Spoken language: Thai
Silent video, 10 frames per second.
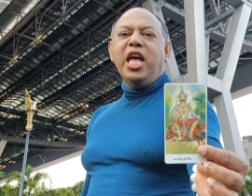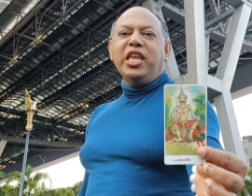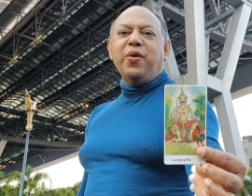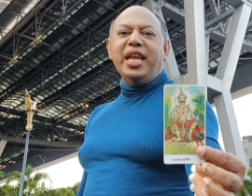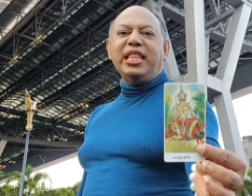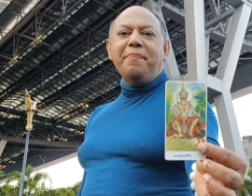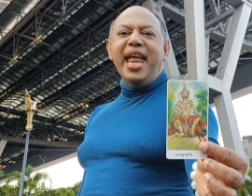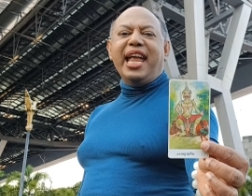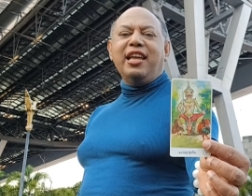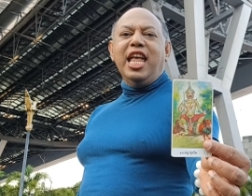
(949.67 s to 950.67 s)
อยู่ ในตำแห
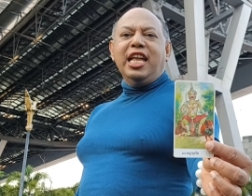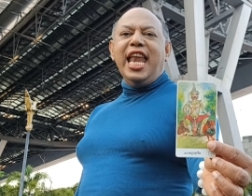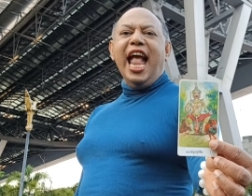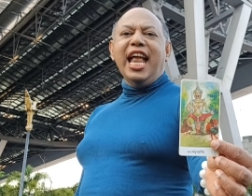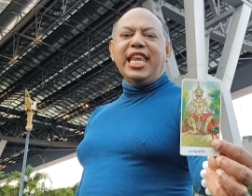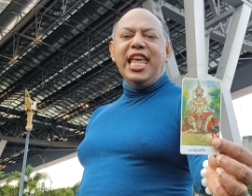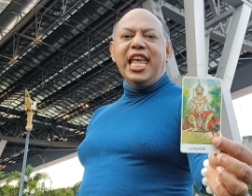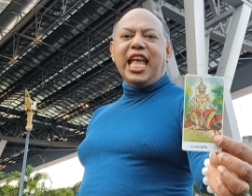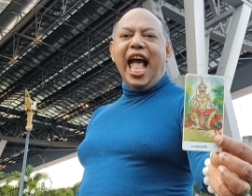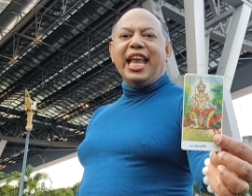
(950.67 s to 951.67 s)
น่งหน้าที่
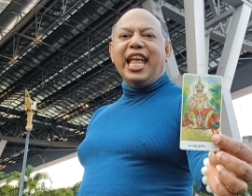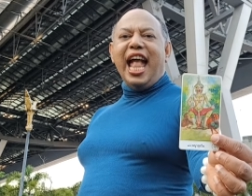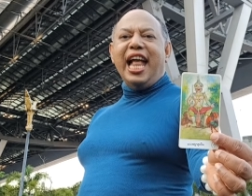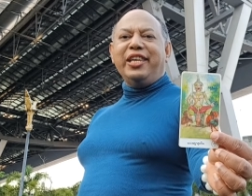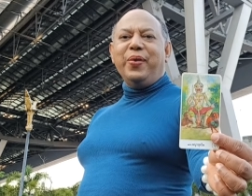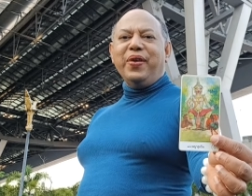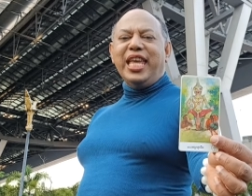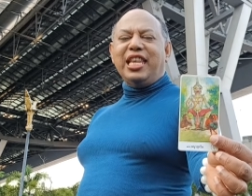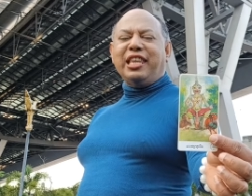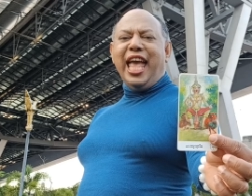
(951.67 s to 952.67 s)
การงานธุร
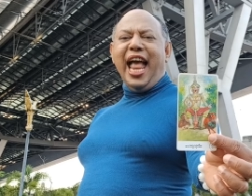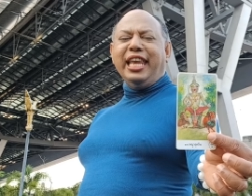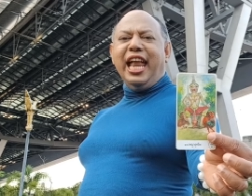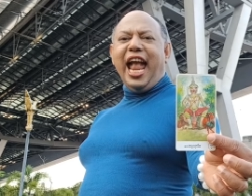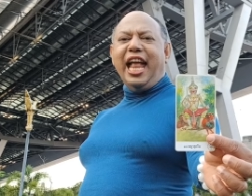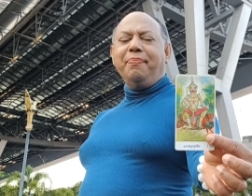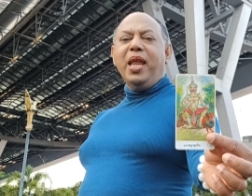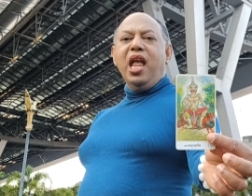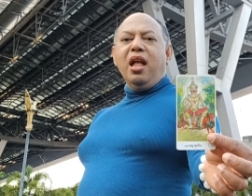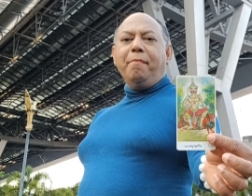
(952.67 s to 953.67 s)
กิจการงาน
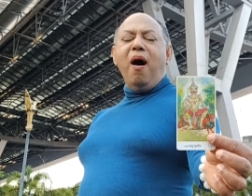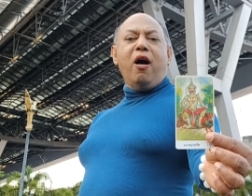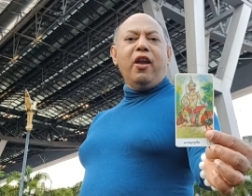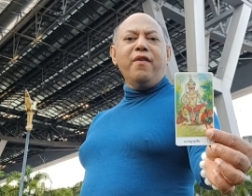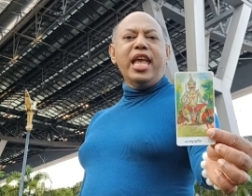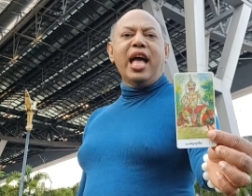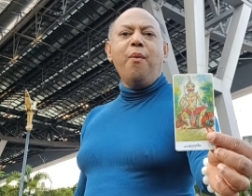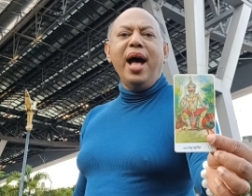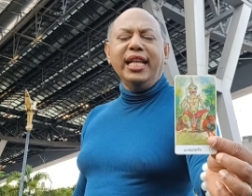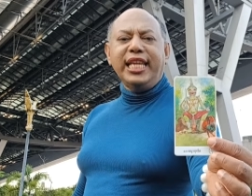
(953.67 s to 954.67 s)
บอกแล้วไงคะ
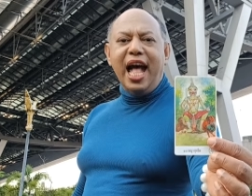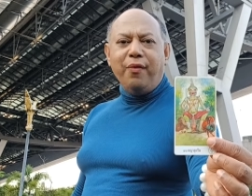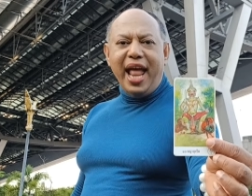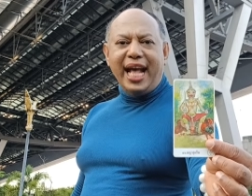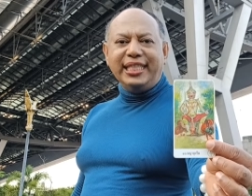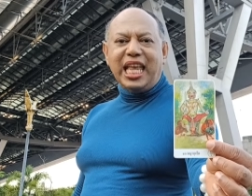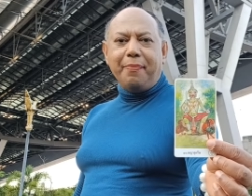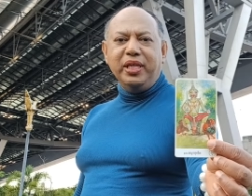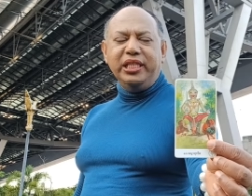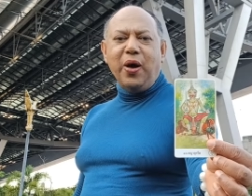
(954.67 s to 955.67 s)
ว่าชาวราศี
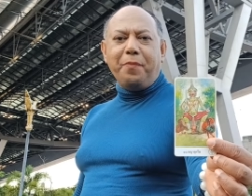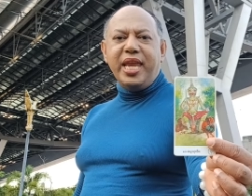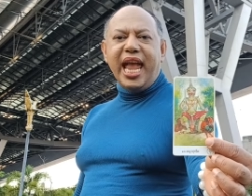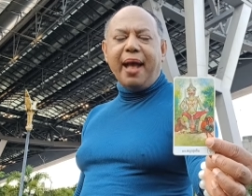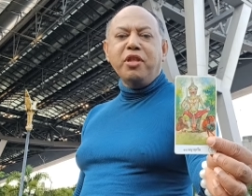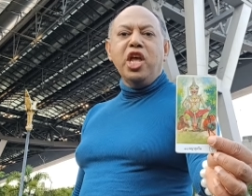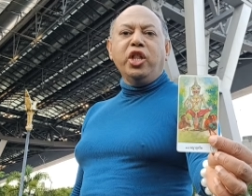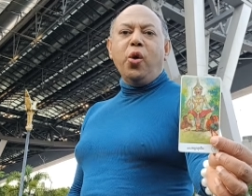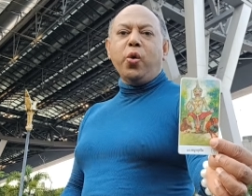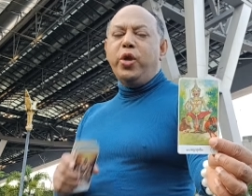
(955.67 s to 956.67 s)
พฤษภเนี่ย
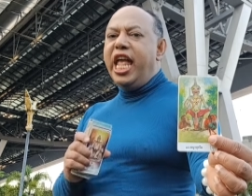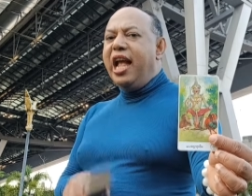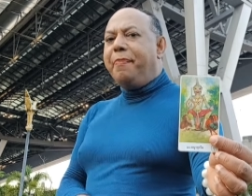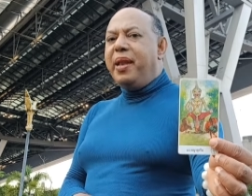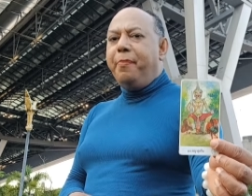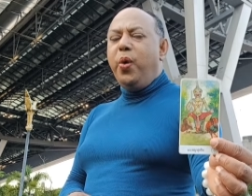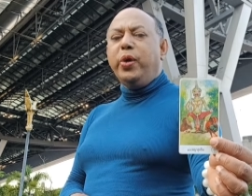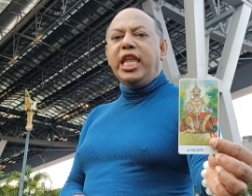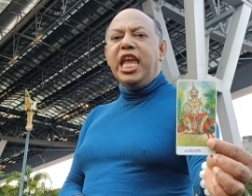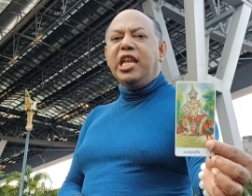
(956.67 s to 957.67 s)
ตัวคุณเองเป็นผู้
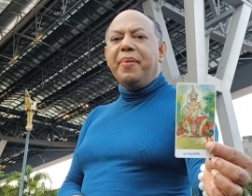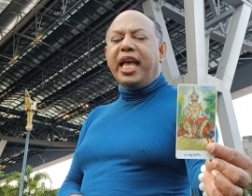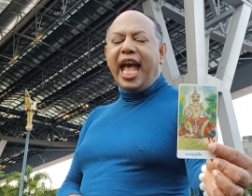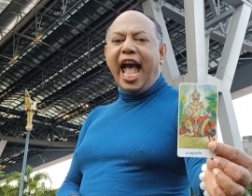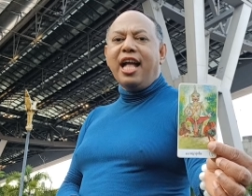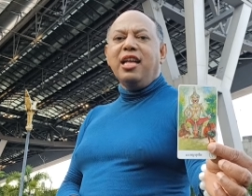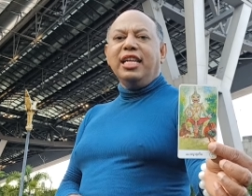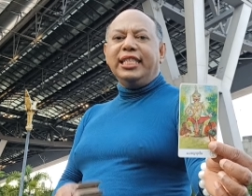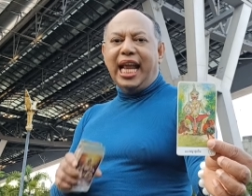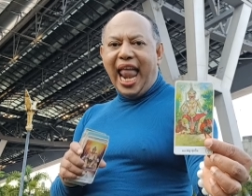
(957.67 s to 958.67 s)
ที่ทำไมคะ
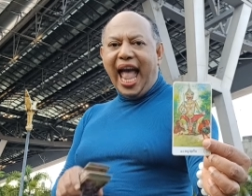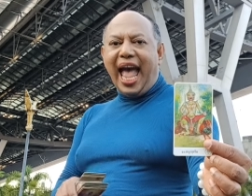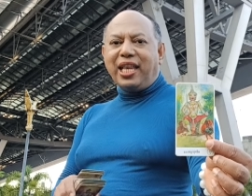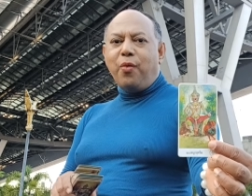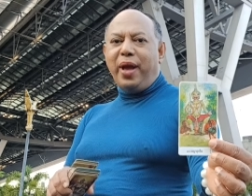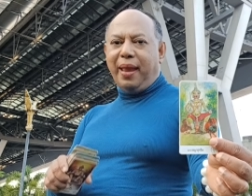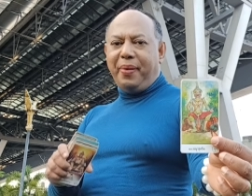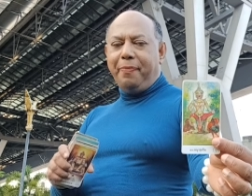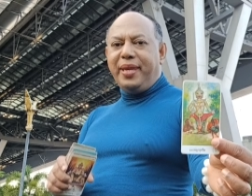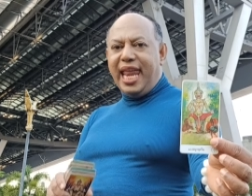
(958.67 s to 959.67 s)
ฉลาดไหวพ
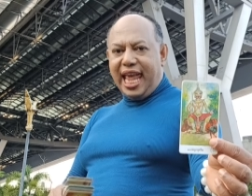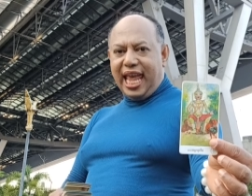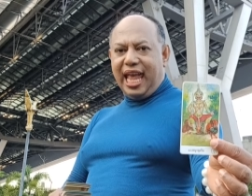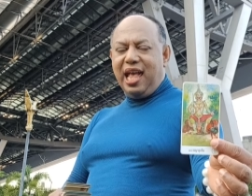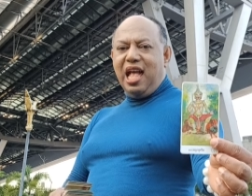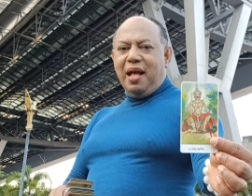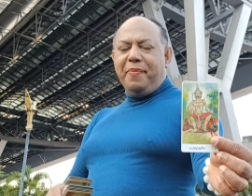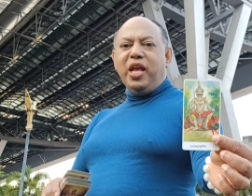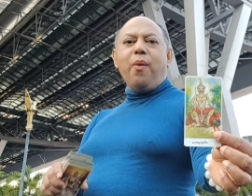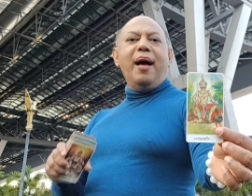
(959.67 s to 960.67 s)
ริบดี
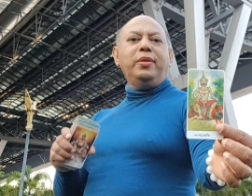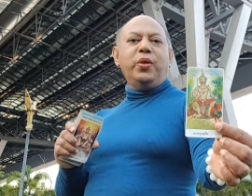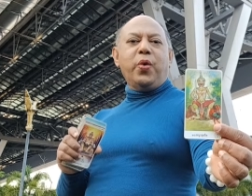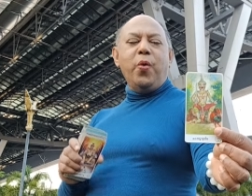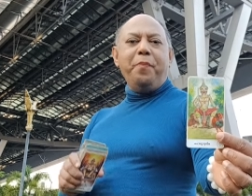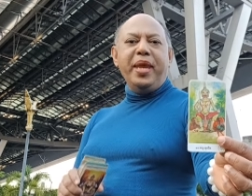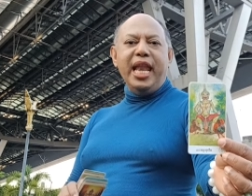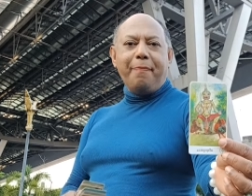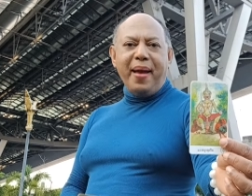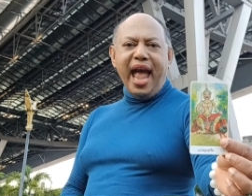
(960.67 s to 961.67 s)
มีความสุขุมพีร
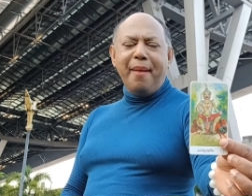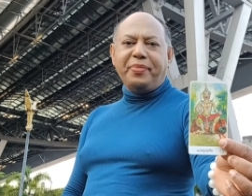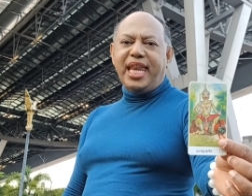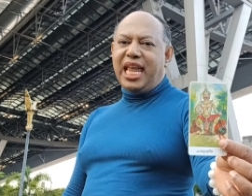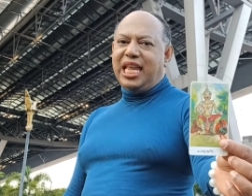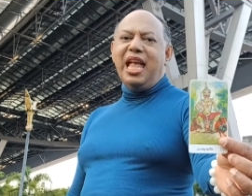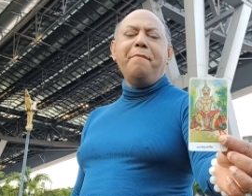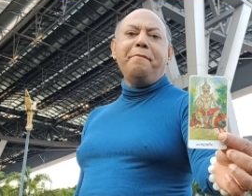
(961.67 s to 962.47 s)
ภาพดีเยี่ยม